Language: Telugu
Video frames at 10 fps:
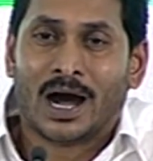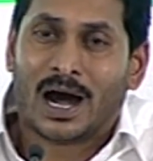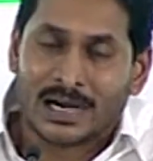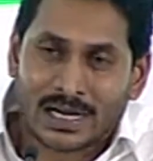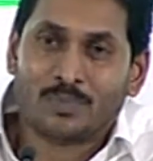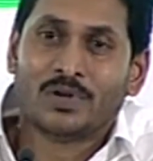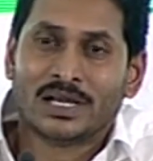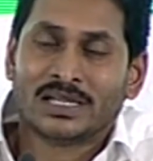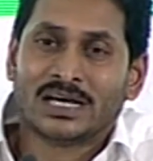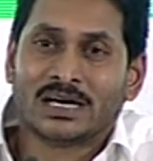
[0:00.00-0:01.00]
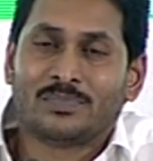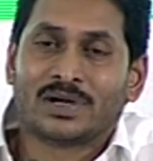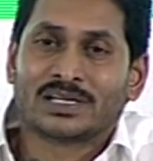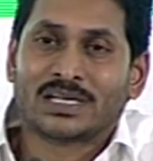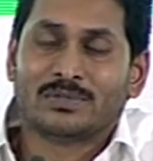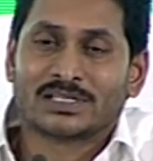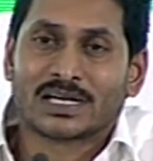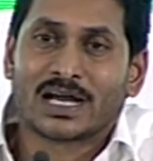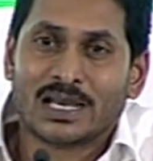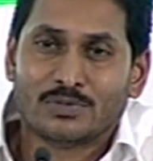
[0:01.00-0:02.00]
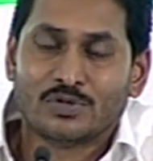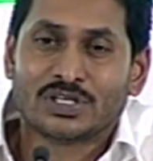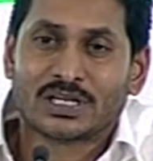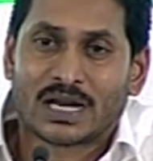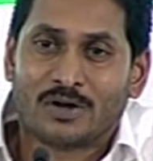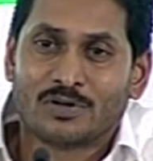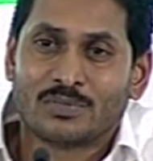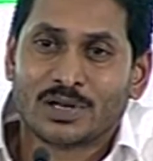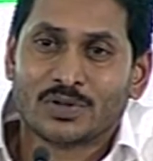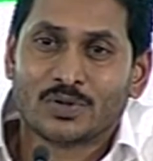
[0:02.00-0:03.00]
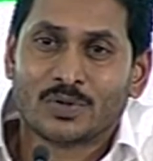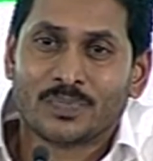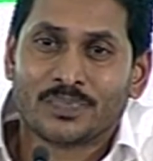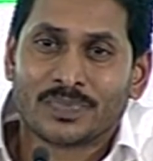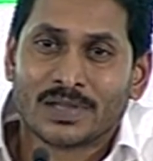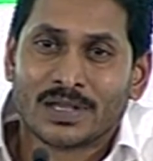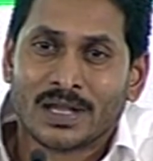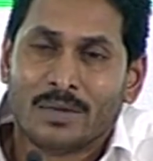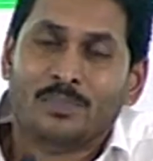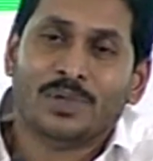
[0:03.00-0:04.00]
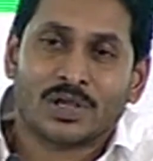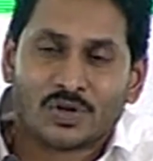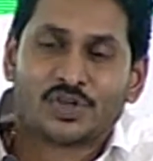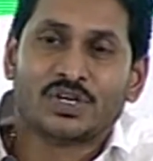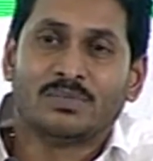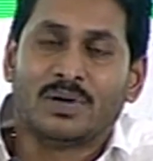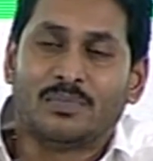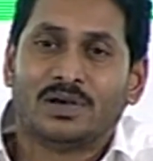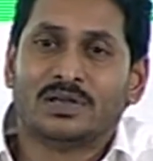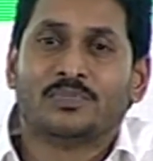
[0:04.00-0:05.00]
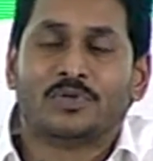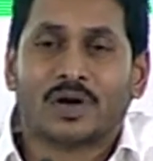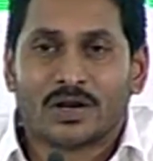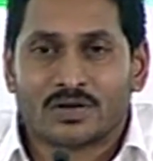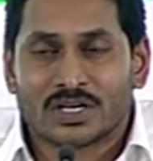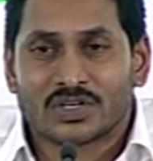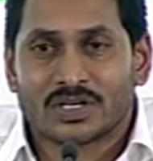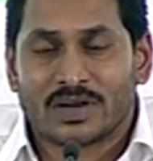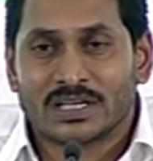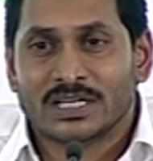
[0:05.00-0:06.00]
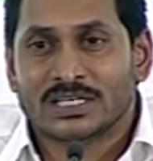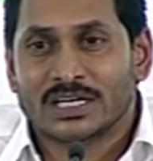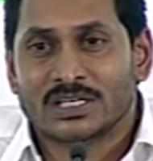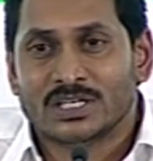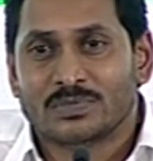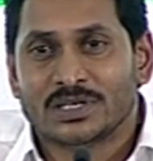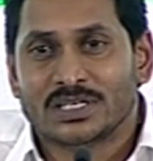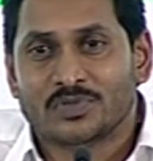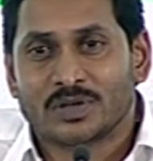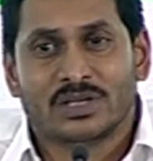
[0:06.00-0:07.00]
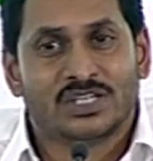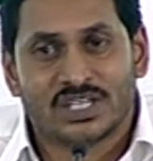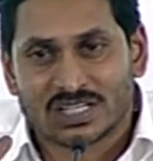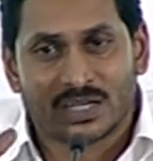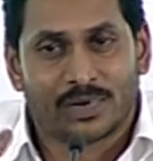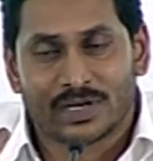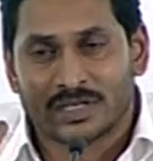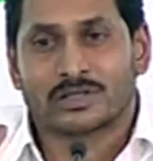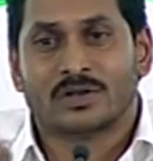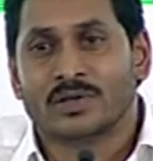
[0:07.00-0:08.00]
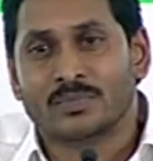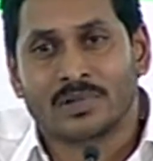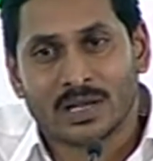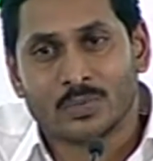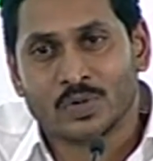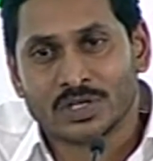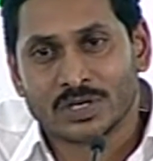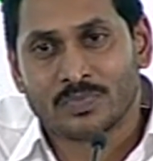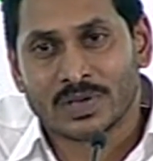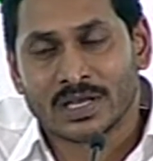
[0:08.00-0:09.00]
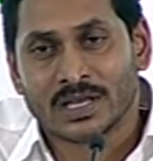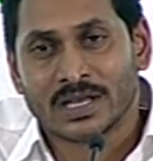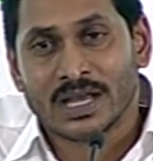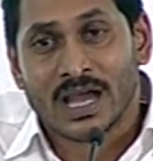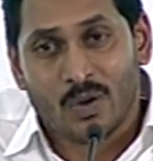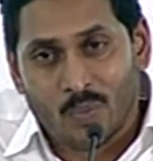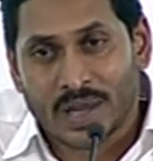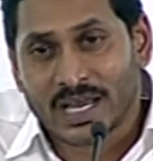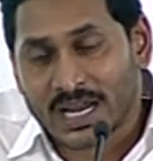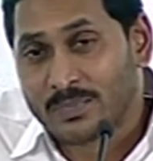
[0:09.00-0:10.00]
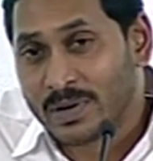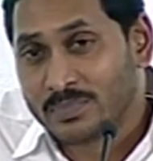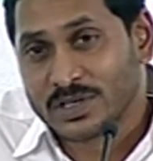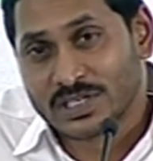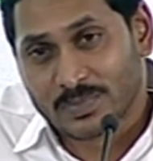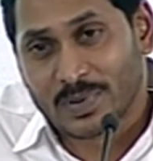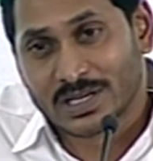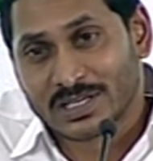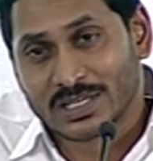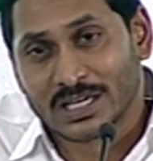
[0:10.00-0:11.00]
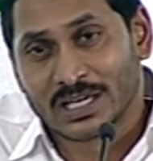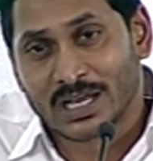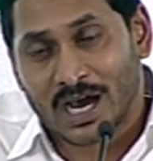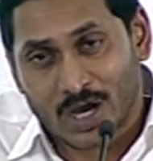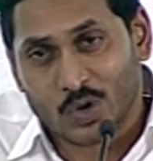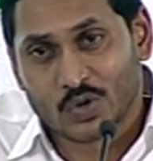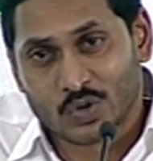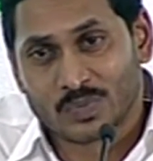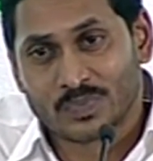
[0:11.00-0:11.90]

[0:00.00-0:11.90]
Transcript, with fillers: ఆ డబ్బులే దాదాపుగా సంవత్సర కాలం నుంచి రావడం లేదు మీరు వచ్చి మమ్మల్ని ఇప్పుడు ఆరోగ్యశ్రీ వైద్యం చేయించమని చెప్తే మేము చేసే పరిస్థితులు మేము లేము అని చెప్పి వెనక్కి పంపించే పరిస్థితి ఆ రోజు